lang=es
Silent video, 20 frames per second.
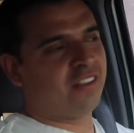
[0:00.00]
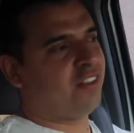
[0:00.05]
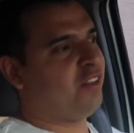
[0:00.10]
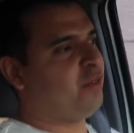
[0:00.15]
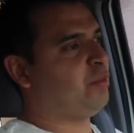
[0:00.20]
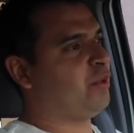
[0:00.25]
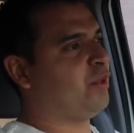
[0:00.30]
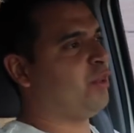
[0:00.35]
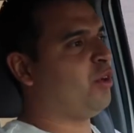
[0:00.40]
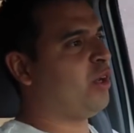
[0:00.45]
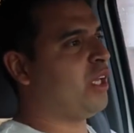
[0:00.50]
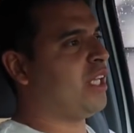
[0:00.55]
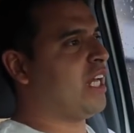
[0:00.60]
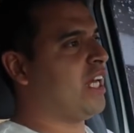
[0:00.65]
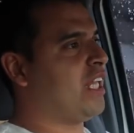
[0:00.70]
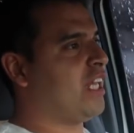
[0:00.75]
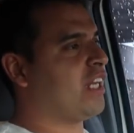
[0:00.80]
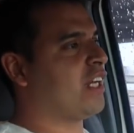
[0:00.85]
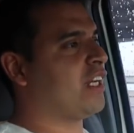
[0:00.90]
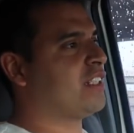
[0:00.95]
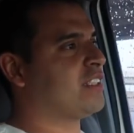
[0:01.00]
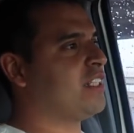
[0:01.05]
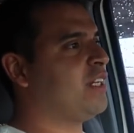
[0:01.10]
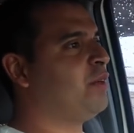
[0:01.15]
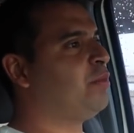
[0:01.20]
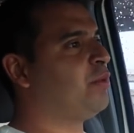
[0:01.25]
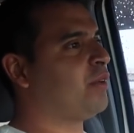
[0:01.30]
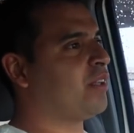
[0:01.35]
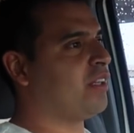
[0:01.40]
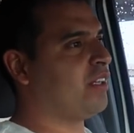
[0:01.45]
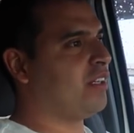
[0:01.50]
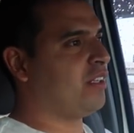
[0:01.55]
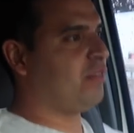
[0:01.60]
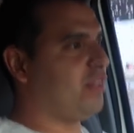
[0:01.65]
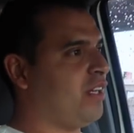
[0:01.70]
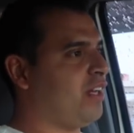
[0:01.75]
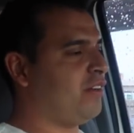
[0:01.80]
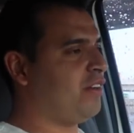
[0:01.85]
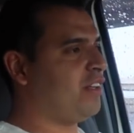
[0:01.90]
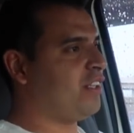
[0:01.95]
No, pues no hay nada que hacer porque...
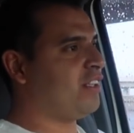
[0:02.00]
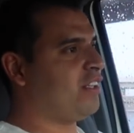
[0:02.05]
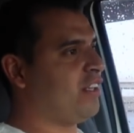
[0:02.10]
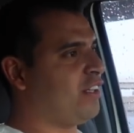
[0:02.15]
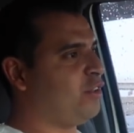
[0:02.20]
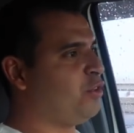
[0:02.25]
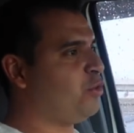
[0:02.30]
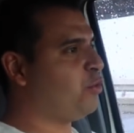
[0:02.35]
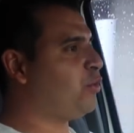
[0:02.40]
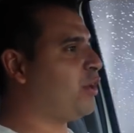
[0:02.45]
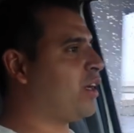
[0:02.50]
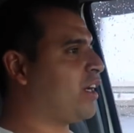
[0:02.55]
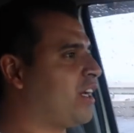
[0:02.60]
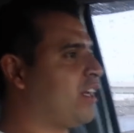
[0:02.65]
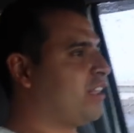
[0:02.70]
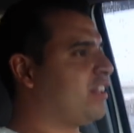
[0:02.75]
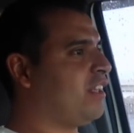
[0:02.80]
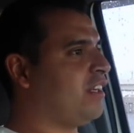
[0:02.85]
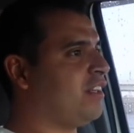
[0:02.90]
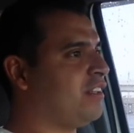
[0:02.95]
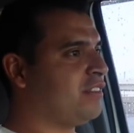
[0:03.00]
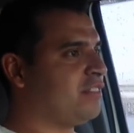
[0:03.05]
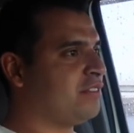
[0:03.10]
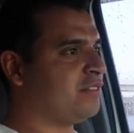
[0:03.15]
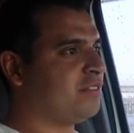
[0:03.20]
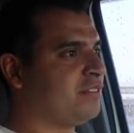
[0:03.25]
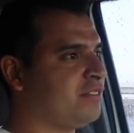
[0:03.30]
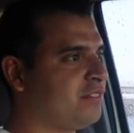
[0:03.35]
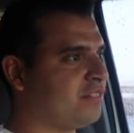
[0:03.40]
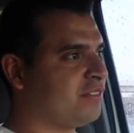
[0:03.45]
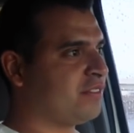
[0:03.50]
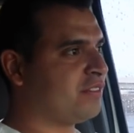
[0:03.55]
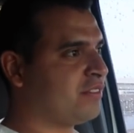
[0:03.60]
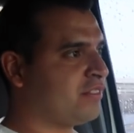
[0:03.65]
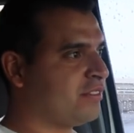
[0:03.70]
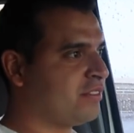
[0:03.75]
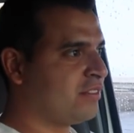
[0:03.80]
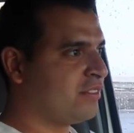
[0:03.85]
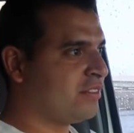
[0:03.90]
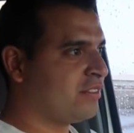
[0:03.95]
Ok, pero, pero yo dije que a descansar, a
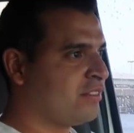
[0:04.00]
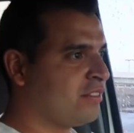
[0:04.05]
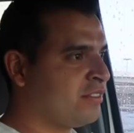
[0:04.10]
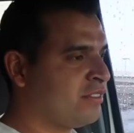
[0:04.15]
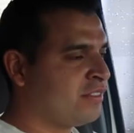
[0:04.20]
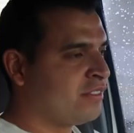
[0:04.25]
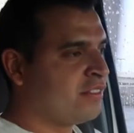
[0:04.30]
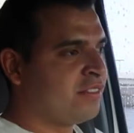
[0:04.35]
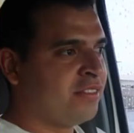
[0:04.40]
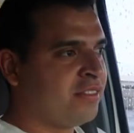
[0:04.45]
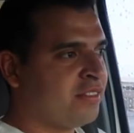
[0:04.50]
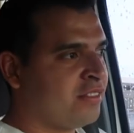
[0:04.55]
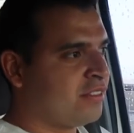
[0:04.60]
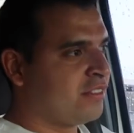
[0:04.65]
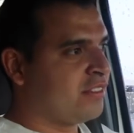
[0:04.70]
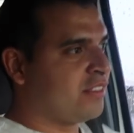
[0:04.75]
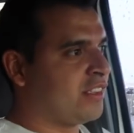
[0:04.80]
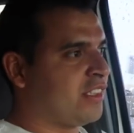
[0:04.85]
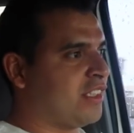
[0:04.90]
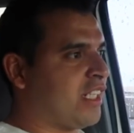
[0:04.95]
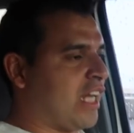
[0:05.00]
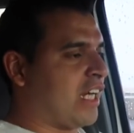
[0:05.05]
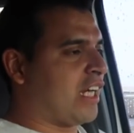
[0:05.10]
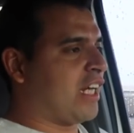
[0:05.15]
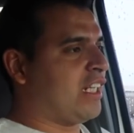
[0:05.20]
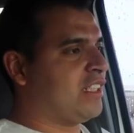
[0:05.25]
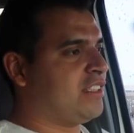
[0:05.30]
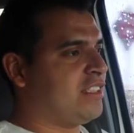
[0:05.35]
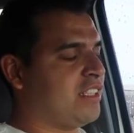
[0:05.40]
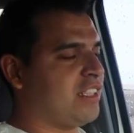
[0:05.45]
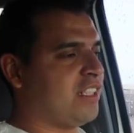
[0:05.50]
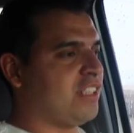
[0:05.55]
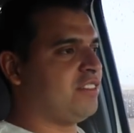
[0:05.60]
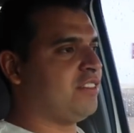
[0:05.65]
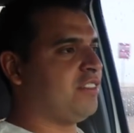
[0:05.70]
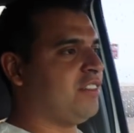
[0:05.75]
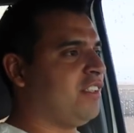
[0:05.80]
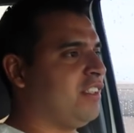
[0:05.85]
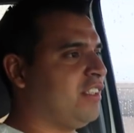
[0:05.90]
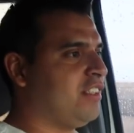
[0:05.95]
dormir íbamos casi que
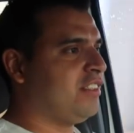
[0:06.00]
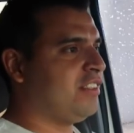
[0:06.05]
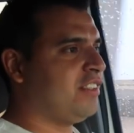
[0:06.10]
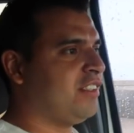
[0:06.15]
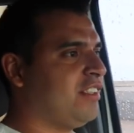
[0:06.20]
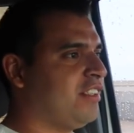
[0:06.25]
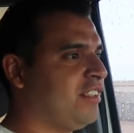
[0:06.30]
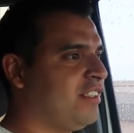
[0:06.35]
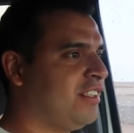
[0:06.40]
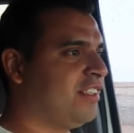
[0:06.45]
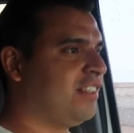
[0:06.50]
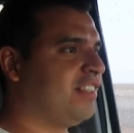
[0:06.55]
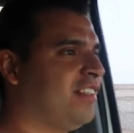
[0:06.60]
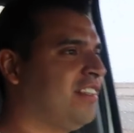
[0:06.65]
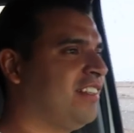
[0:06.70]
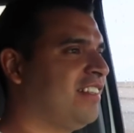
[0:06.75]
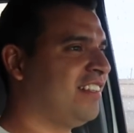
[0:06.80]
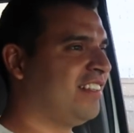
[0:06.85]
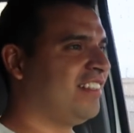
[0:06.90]
No, yo dije a